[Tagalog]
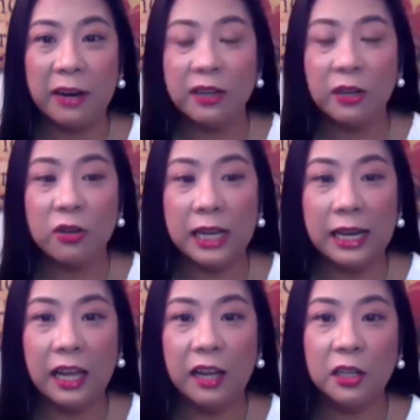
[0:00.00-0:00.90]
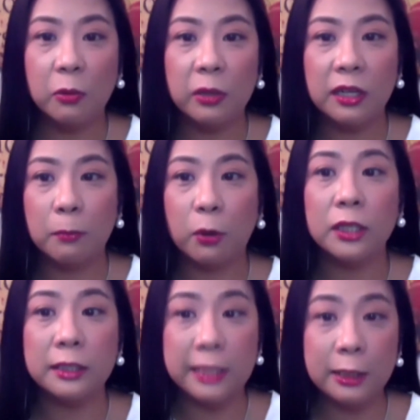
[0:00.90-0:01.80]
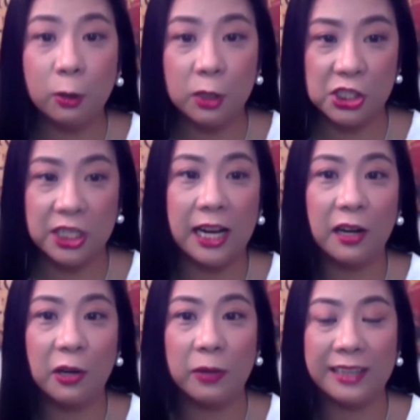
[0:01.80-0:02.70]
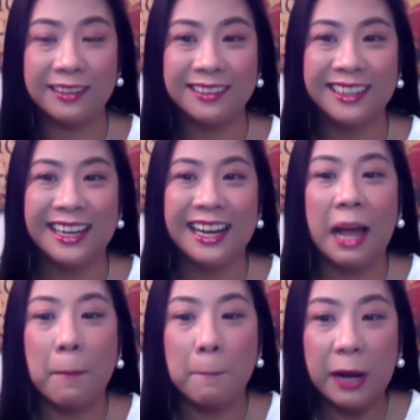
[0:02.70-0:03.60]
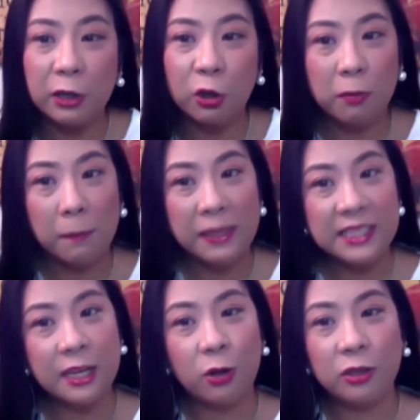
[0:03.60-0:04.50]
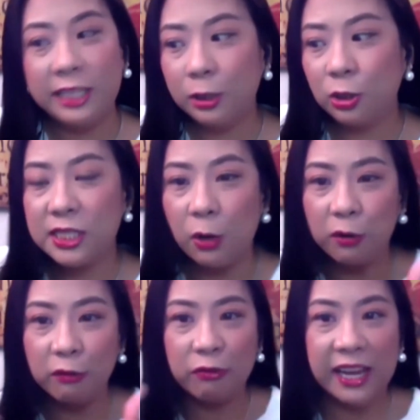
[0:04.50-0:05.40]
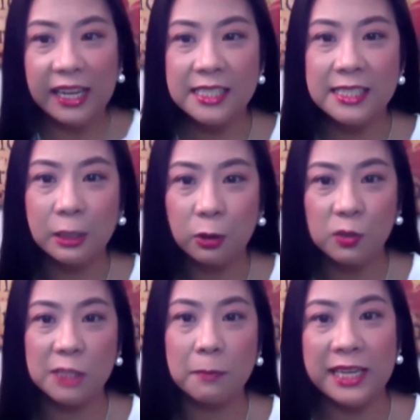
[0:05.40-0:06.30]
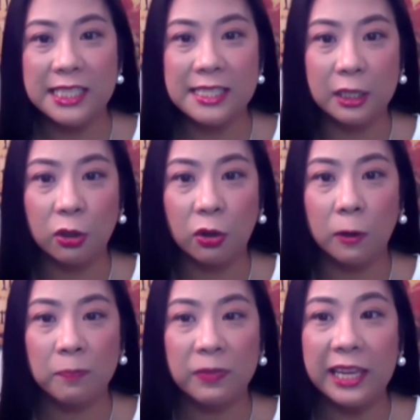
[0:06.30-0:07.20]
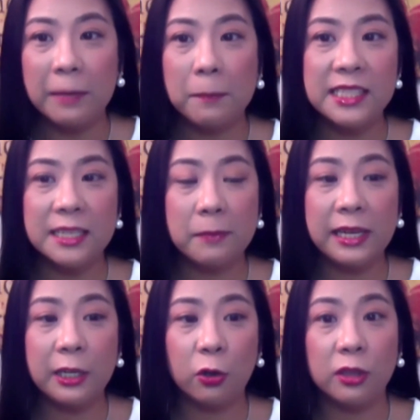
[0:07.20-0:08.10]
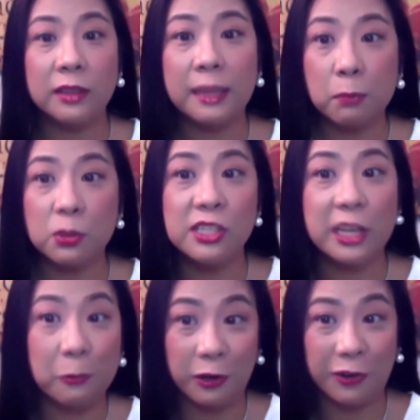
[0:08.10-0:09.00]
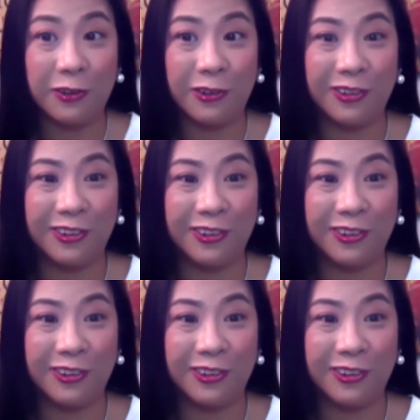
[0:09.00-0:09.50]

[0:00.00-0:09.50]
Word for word: meron kailangan gawin report, dito ko siya gagawin pag lumabas ako dito sa confines nitong space na to, ibig sabihin nun, tapos na yung work ko.